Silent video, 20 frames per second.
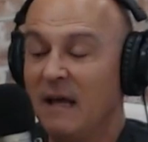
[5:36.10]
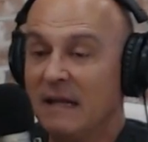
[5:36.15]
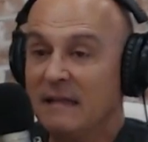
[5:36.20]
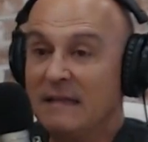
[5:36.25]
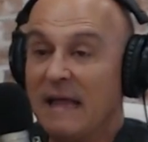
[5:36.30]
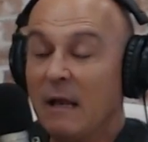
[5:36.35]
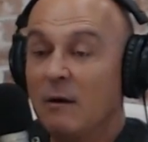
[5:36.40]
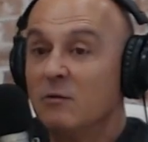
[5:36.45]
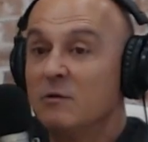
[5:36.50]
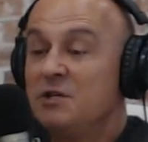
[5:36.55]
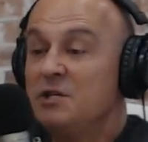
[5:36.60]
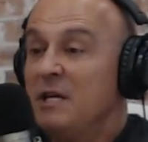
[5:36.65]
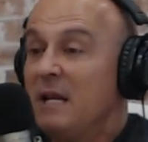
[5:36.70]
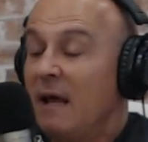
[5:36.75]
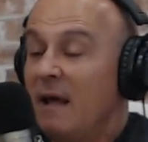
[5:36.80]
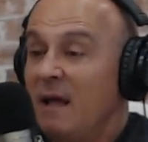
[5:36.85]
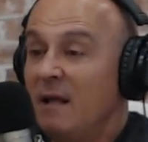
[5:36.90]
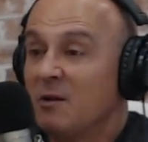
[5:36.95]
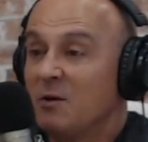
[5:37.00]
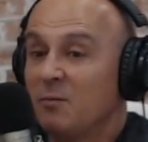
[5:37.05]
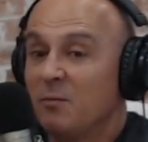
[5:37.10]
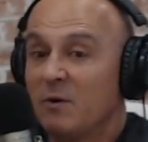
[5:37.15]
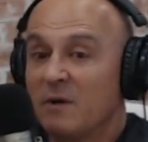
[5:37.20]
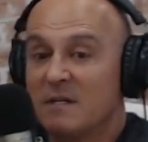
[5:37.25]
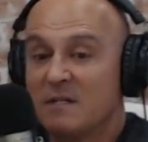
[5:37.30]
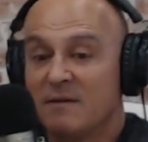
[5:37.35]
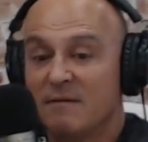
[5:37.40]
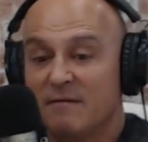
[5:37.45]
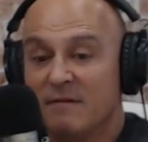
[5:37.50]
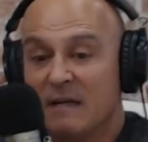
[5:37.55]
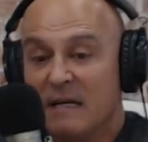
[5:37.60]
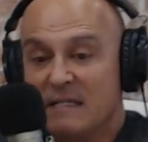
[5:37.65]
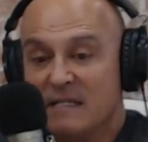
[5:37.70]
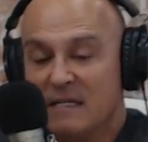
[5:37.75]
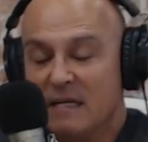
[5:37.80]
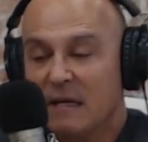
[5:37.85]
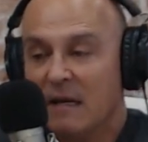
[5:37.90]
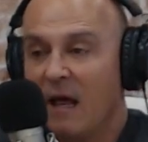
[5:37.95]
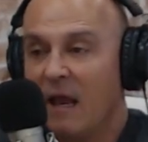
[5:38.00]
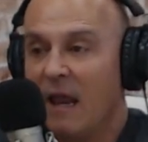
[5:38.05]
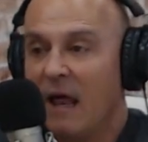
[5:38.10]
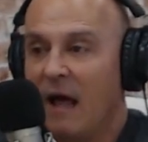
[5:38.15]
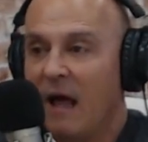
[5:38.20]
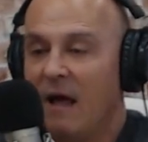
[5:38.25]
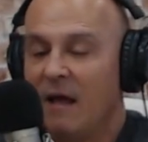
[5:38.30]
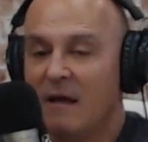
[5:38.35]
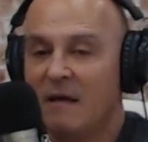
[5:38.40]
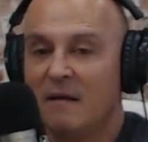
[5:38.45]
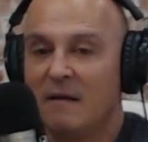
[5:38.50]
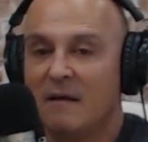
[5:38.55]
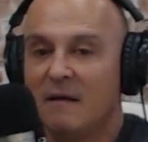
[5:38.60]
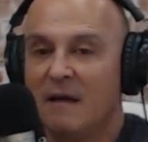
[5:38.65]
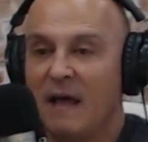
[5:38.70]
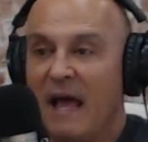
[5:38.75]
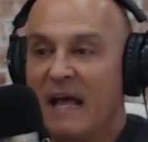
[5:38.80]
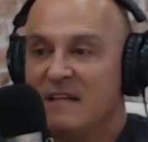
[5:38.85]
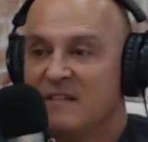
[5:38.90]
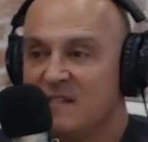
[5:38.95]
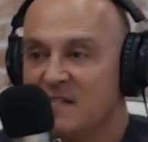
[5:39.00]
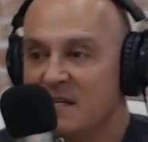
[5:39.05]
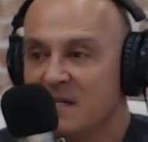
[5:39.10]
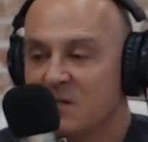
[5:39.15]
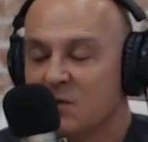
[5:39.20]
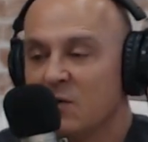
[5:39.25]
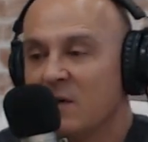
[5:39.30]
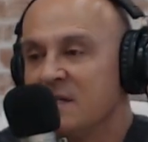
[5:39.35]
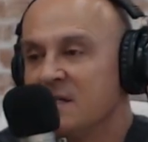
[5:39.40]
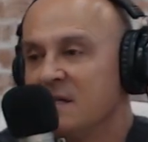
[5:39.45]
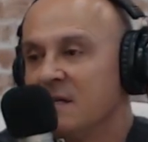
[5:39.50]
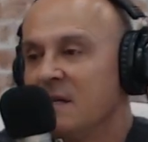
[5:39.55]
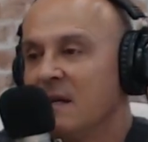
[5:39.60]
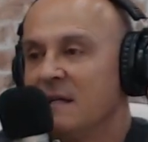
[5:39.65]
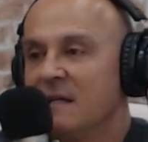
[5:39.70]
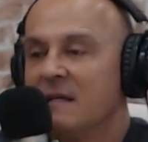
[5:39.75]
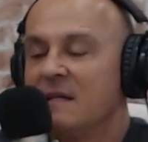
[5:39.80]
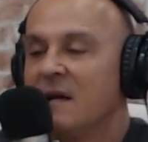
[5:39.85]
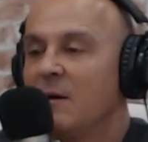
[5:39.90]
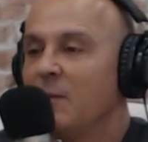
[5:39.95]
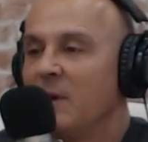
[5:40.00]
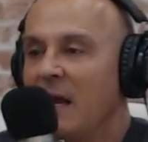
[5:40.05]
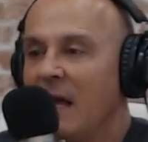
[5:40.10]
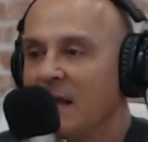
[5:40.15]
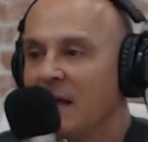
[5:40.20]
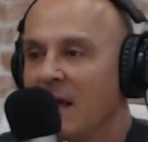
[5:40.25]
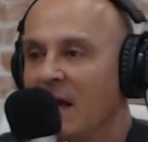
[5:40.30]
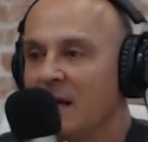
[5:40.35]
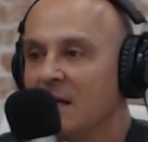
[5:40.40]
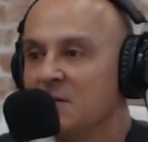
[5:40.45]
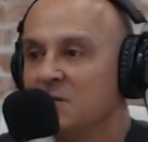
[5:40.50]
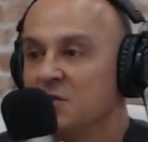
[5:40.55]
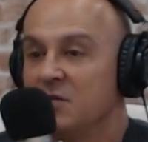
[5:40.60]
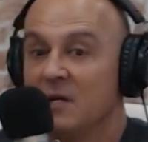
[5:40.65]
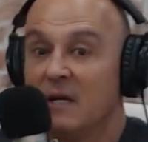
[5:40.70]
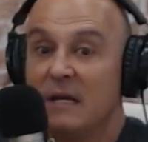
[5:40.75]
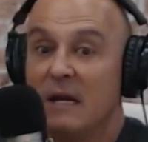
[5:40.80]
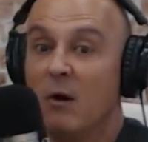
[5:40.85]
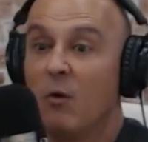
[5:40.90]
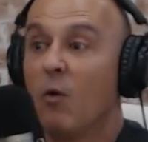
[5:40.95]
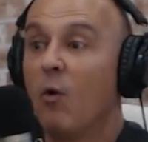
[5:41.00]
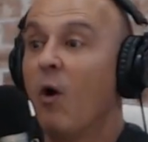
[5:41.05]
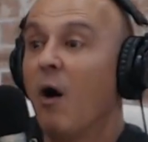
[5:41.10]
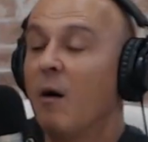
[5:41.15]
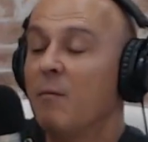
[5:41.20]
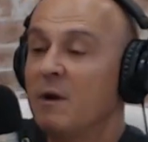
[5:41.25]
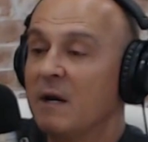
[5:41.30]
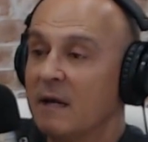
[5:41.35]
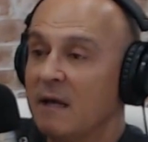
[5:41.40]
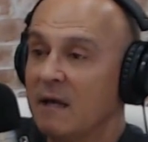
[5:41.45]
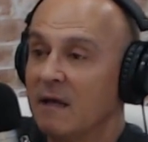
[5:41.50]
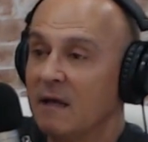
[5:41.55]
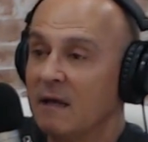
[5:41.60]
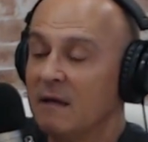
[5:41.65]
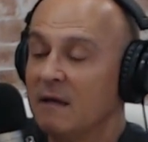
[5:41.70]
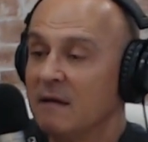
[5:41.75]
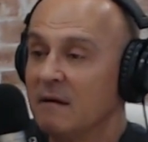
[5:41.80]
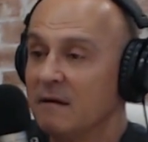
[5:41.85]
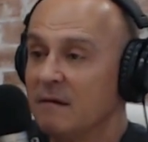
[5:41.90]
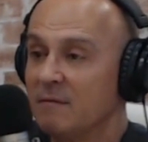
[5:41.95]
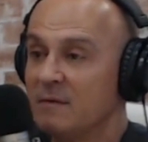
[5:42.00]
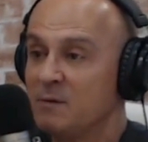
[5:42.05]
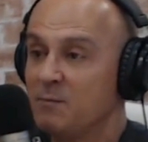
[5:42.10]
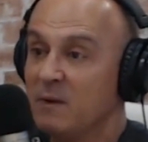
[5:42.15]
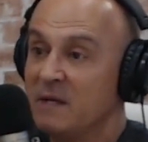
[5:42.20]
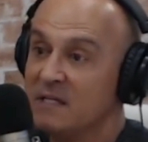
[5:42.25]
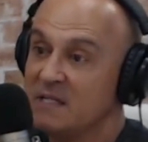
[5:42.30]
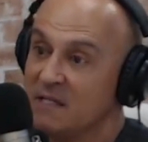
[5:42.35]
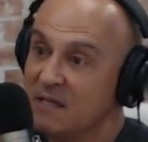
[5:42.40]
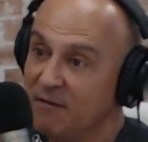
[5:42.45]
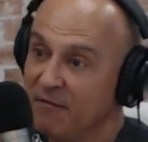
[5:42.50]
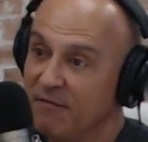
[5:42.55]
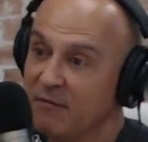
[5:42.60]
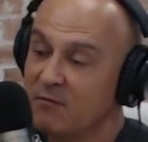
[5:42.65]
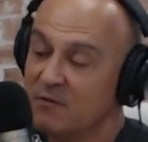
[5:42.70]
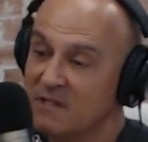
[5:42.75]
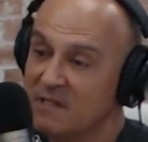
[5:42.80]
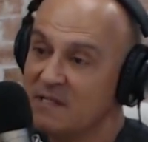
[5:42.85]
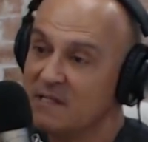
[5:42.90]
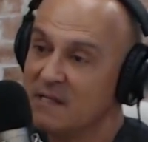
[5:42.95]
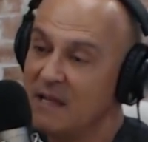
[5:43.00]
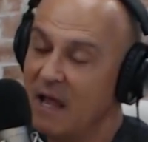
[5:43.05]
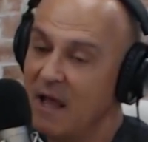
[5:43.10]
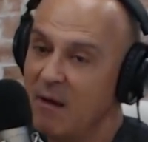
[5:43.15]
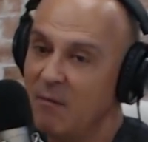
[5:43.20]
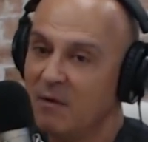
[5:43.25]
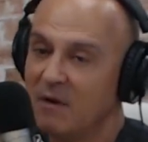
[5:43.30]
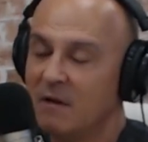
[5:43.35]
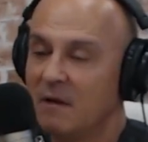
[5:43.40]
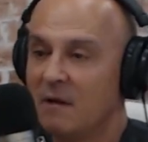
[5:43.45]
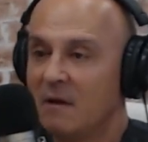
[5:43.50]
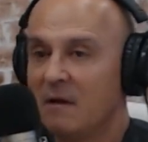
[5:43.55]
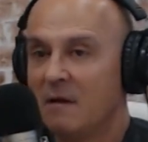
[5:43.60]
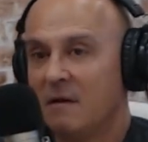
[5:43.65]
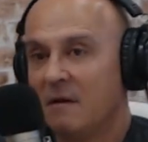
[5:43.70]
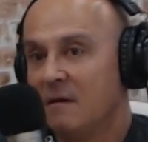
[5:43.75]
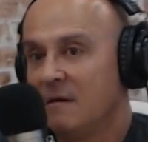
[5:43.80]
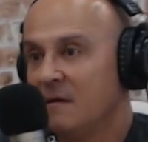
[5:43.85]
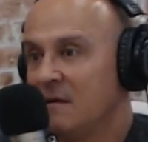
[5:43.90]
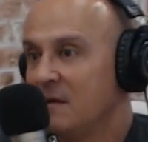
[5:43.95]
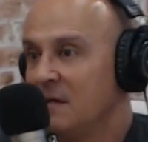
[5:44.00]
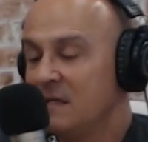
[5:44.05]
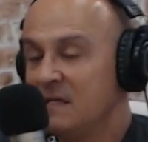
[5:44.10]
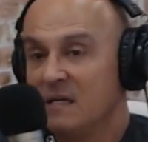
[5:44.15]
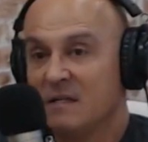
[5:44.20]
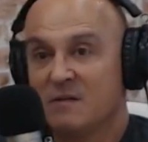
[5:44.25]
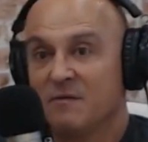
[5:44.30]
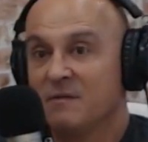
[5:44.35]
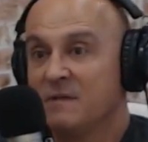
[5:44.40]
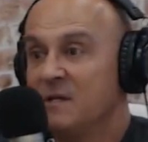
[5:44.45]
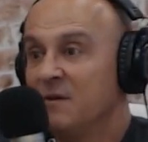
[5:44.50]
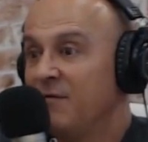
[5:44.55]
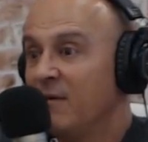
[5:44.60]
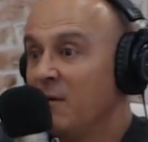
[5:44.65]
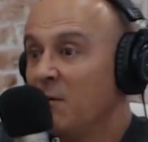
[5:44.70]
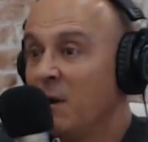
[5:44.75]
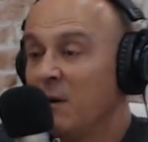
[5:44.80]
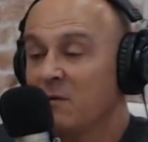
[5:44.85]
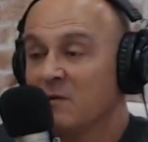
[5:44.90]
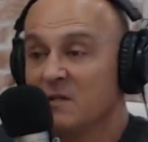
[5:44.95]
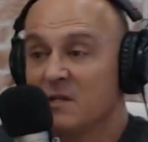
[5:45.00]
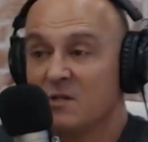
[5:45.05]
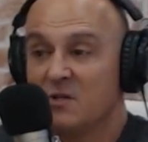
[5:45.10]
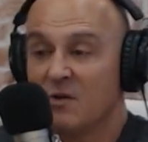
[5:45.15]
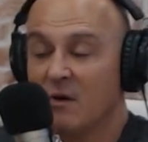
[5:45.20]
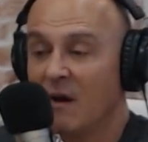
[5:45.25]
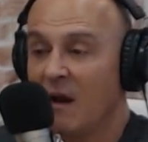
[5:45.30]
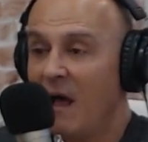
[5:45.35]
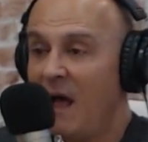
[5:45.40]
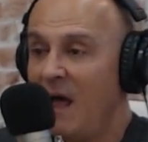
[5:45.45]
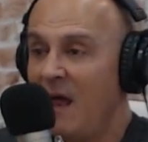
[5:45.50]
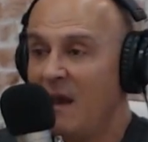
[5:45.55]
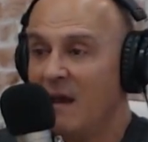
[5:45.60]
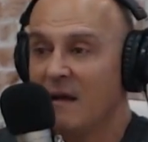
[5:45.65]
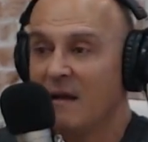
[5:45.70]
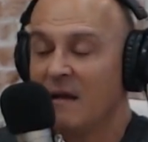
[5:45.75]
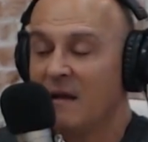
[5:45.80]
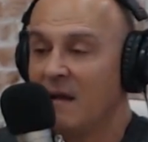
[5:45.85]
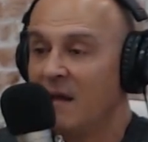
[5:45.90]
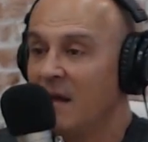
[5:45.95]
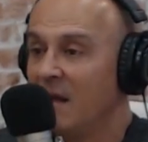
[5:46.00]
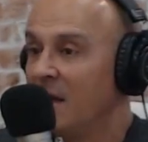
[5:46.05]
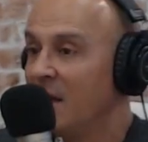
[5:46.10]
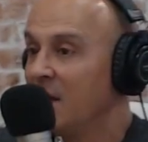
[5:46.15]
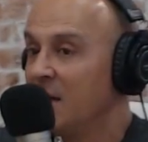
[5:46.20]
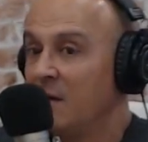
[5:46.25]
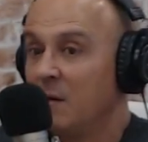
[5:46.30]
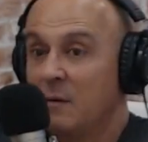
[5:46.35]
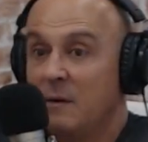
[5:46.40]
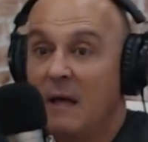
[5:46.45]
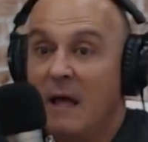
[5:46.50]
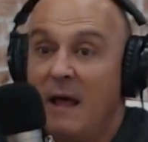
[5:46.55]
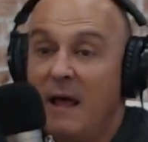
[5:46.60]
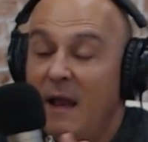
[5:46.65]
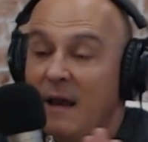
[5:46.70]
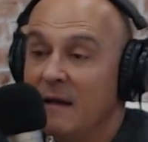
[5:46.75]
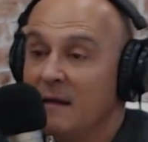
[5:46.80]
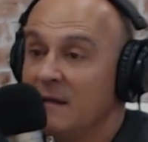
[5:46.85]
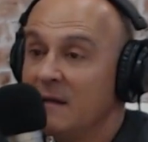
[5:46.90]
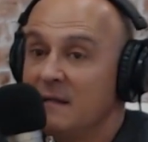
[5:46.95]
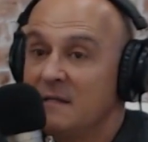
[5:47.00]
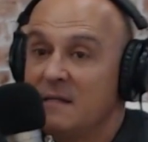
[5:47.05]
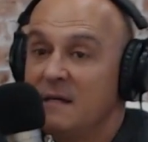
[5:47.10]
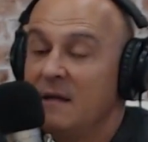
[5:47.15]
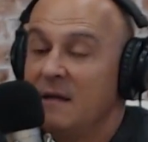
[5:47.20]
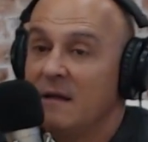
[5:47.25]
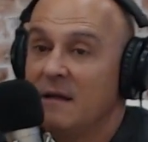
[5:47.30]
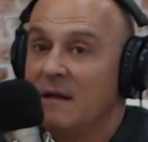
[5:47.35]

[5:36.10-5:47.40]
tá no direito, porque se assina lá é ou assina determinada garantia e não cobra aquele específico sistema. Assim, se você for numa concessionária, o cara, assim,